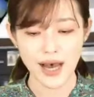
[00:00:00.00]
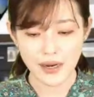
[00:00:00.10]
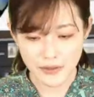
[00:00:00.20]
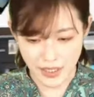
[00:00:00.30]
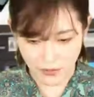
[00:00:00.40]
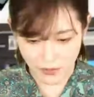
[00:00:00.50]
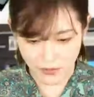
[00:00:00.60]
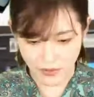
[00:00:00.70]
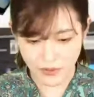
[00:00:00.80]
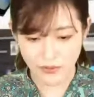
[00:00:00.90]
あるだろう
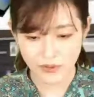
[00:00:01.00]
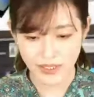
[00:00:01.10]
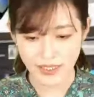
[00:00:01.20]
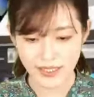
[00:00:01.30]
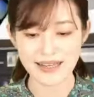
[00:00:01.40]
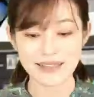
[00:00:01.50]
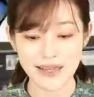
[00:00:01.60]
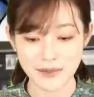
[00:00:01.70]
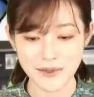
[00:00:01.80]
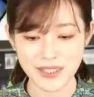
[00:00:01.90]
というふうに見
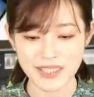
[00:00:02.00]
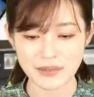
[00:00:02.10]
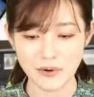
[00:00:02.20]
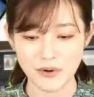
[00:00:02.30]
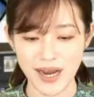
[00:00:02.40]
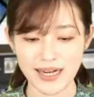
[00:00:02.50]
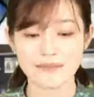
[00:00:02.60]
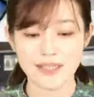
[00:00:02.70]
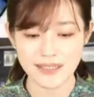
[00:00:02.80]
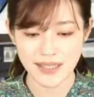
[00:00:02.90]
ている記事もあ
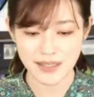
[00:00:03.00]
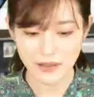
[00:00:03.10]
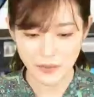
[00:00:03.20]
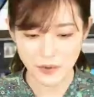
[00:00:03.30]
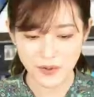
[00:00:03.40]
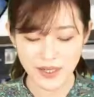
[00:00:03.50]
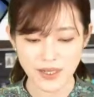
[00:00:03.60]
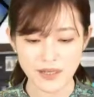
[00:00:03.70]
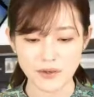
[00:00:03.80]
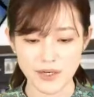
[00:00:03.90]
りますけれども
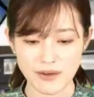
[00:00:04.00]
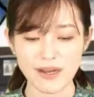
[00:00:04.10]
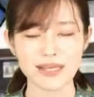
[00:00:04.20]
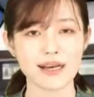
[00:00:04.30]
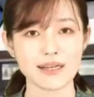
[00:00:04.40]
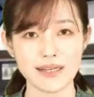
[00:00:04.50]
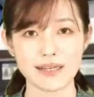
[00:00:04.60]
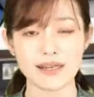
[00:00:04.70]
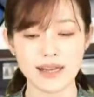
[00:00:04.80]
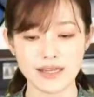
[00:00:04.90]
これはやはり、